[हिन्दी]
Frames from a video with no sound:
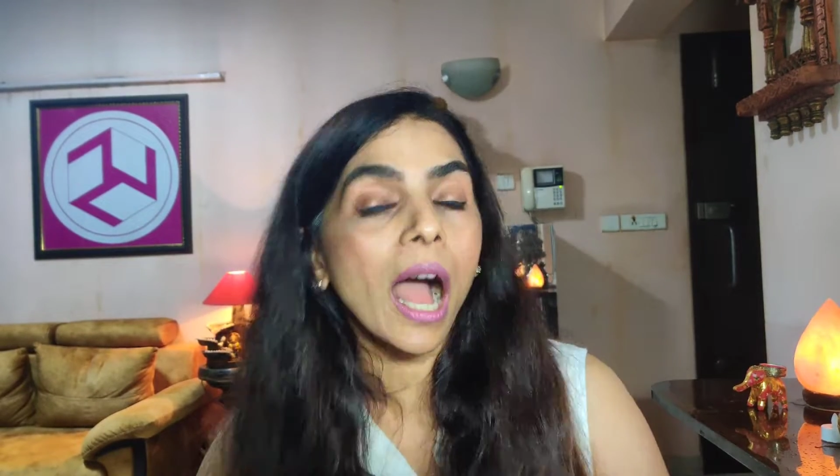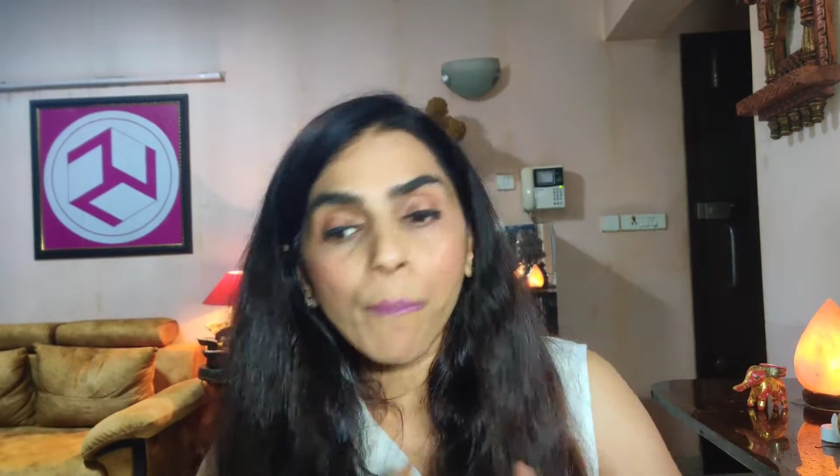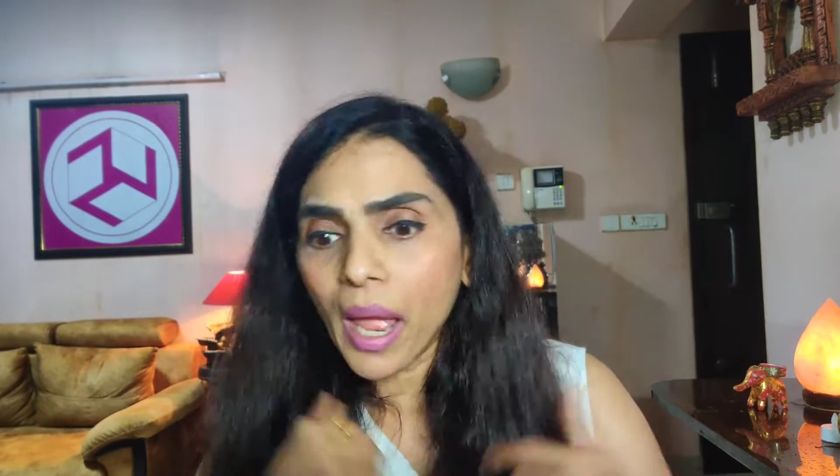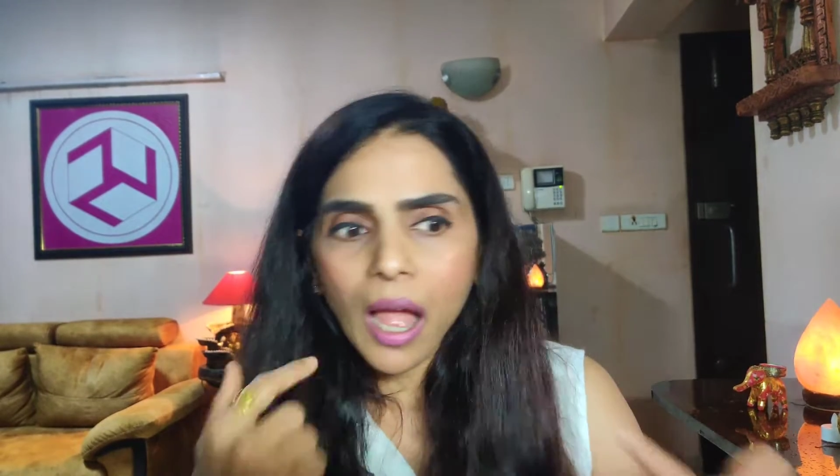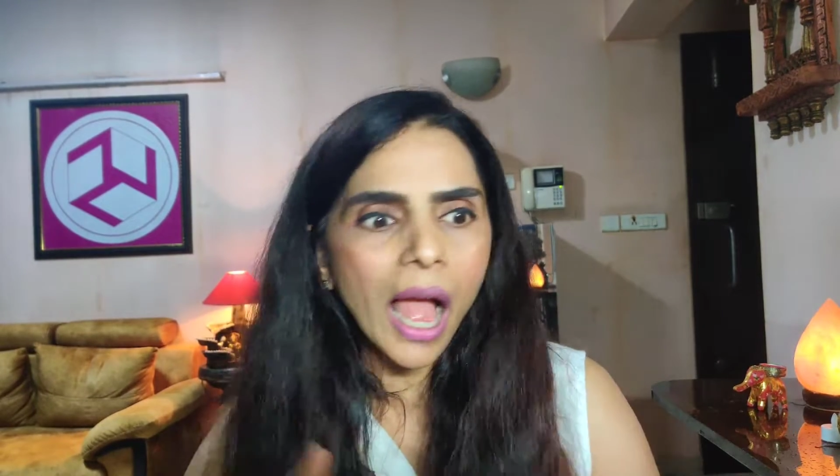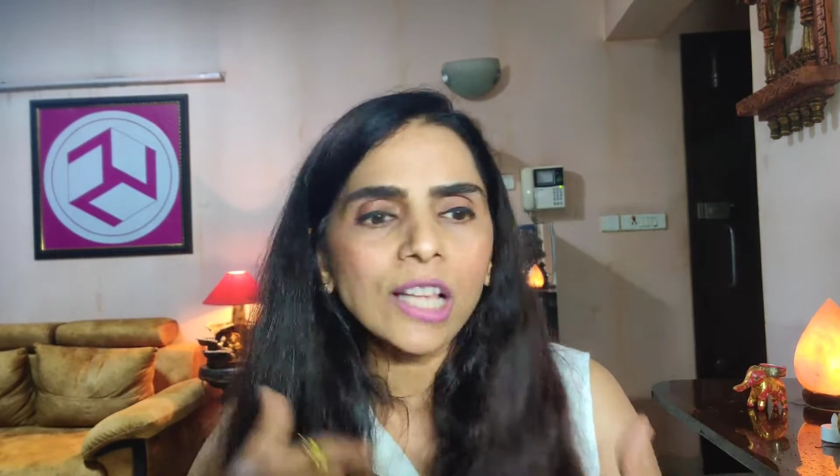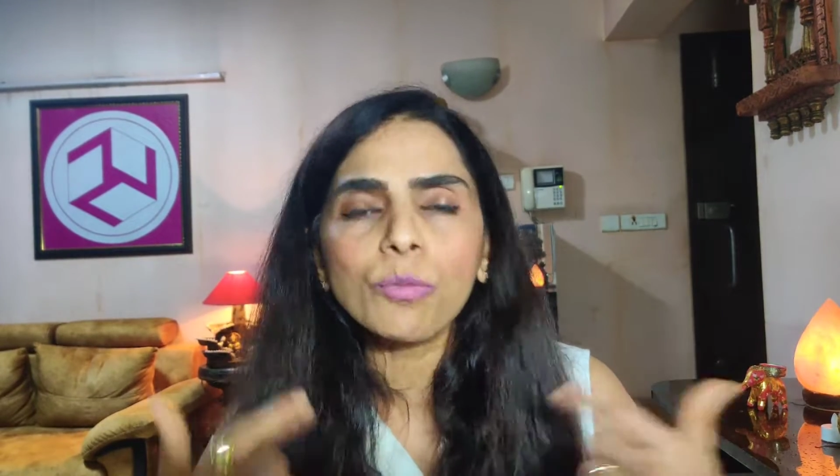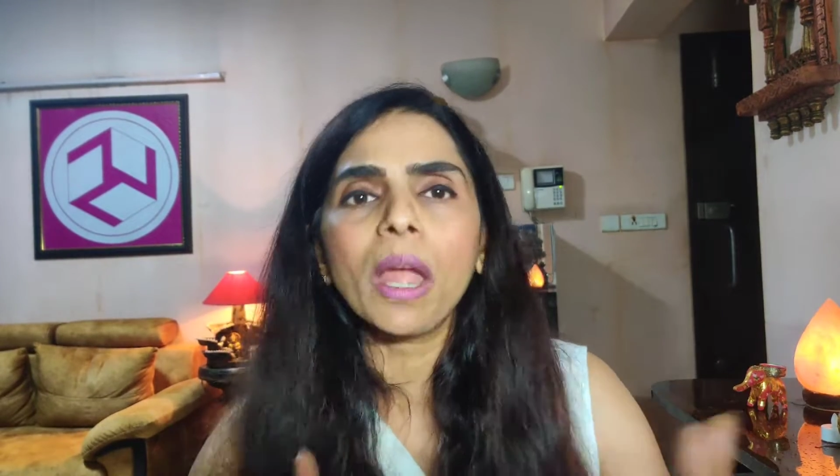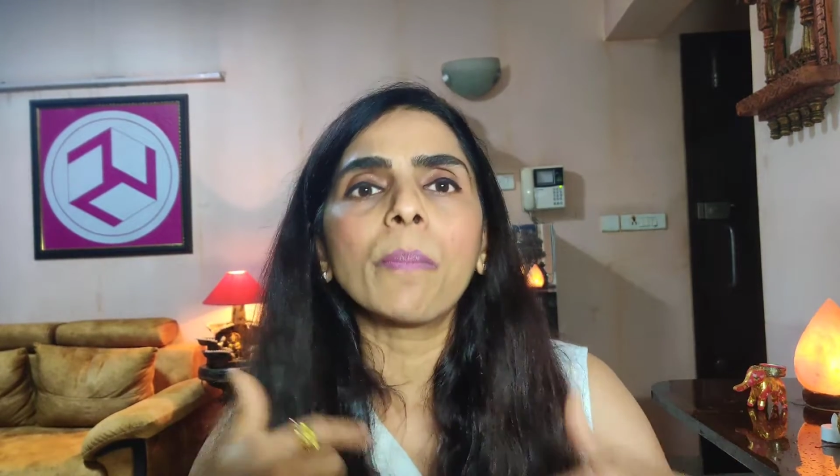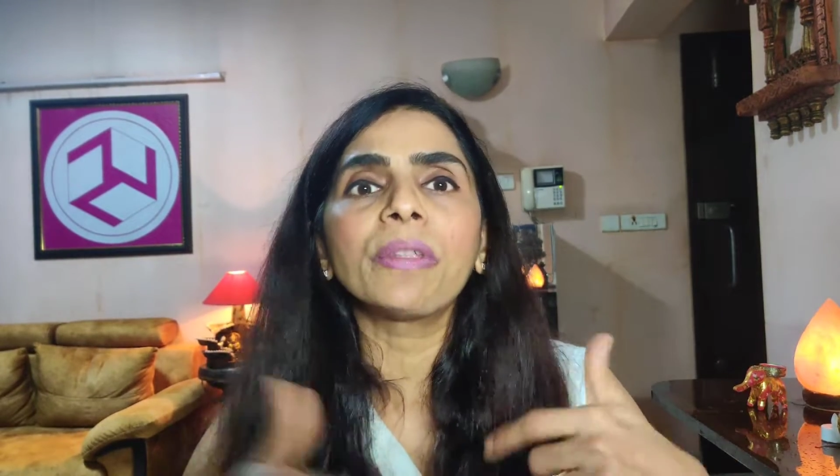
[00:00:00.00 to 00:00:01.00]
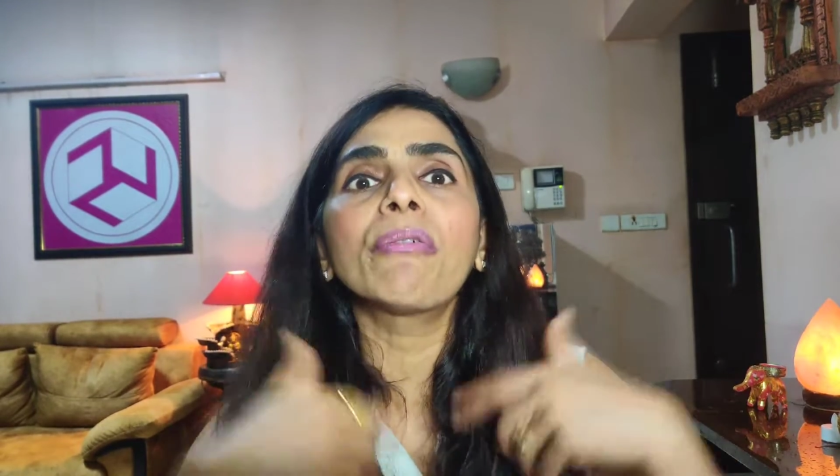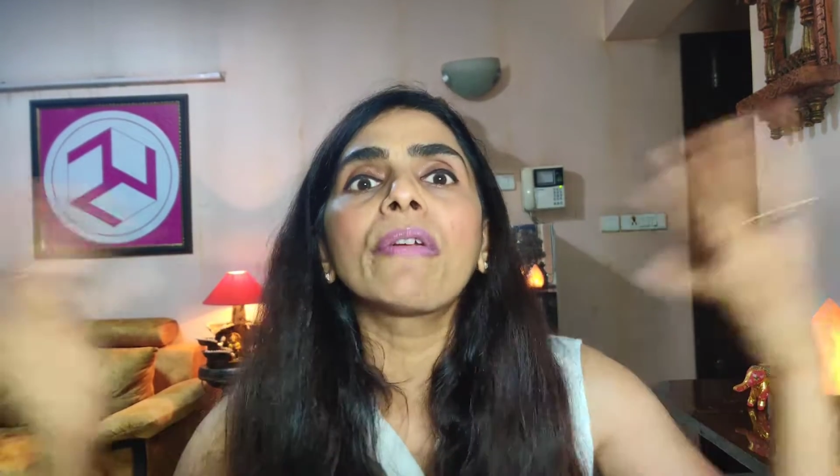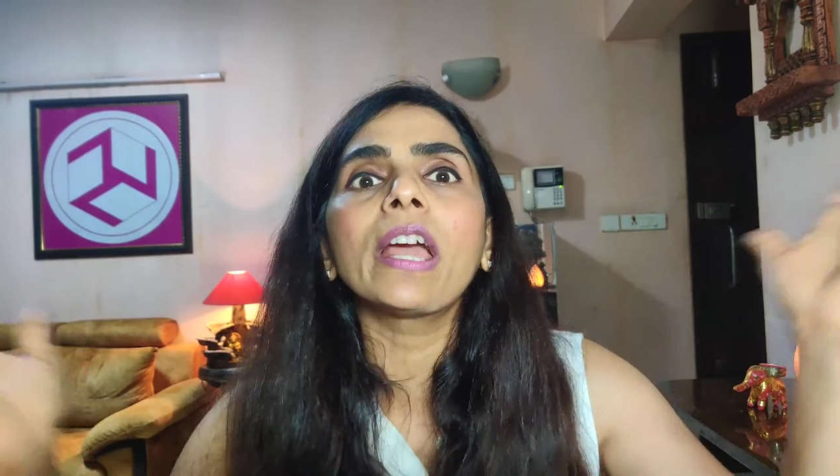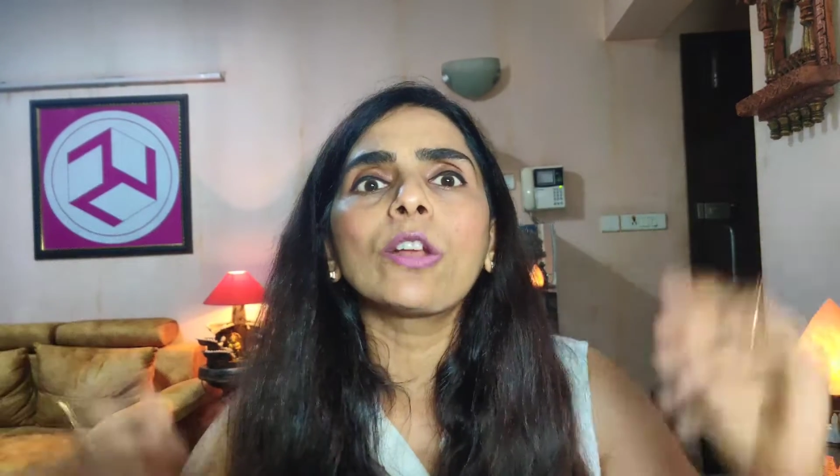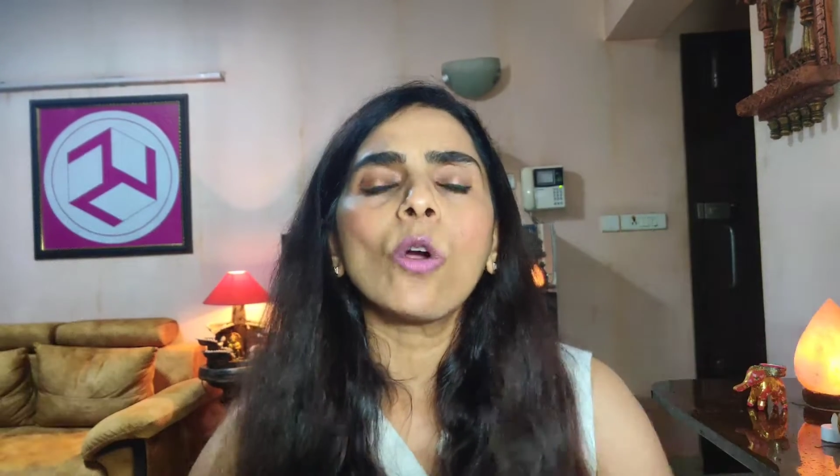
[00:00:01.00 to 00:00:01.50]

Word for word: आप मैं आज मैं अपने फियर